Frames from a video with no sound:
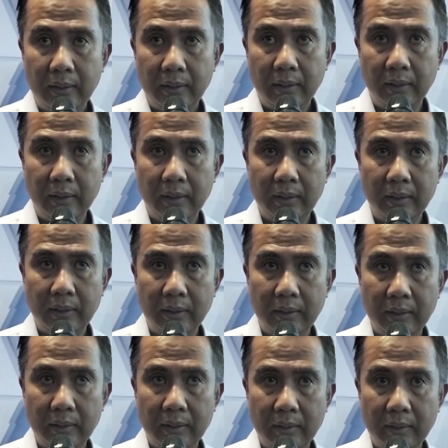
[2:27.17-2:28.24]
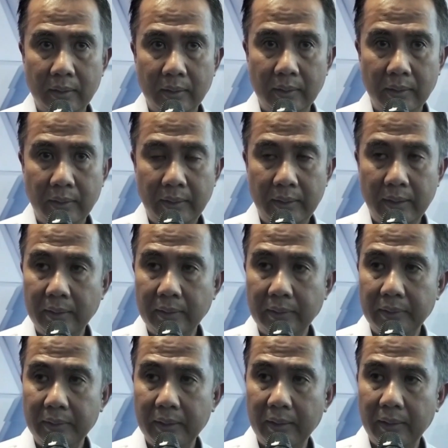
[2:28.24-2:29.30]
uh, ya
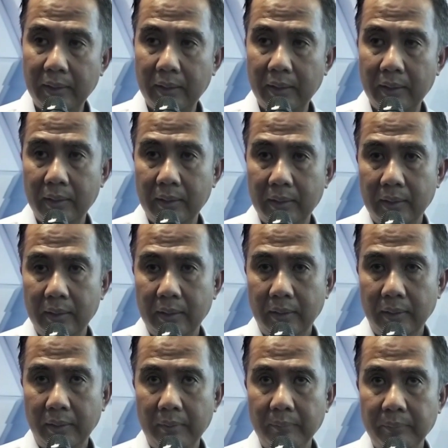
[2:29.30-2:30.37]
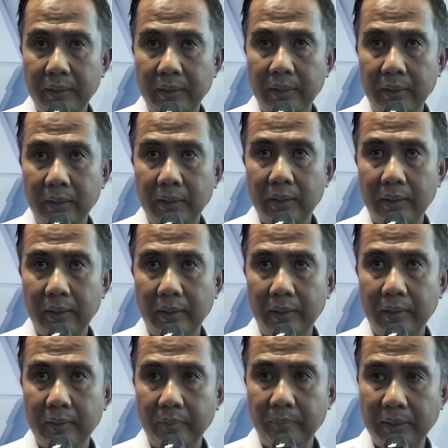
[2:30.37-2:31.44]
intinya adalah kami ingin agar
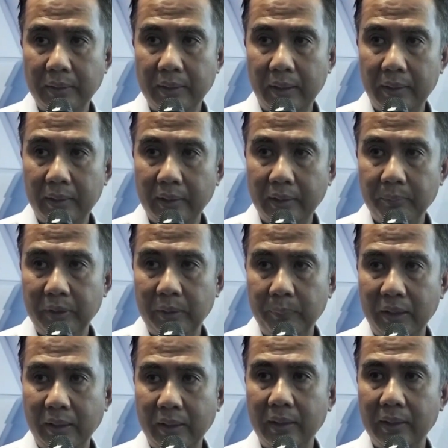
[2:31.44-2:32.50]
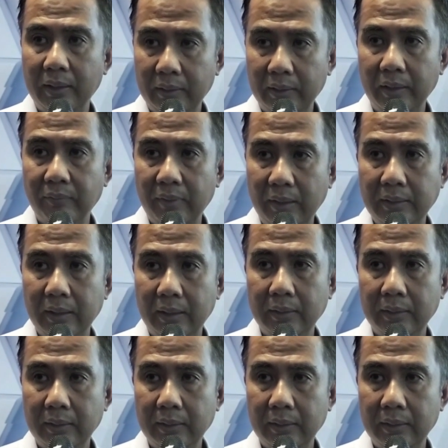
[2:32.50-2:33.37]
masyarakat melakukan harga yang wajar.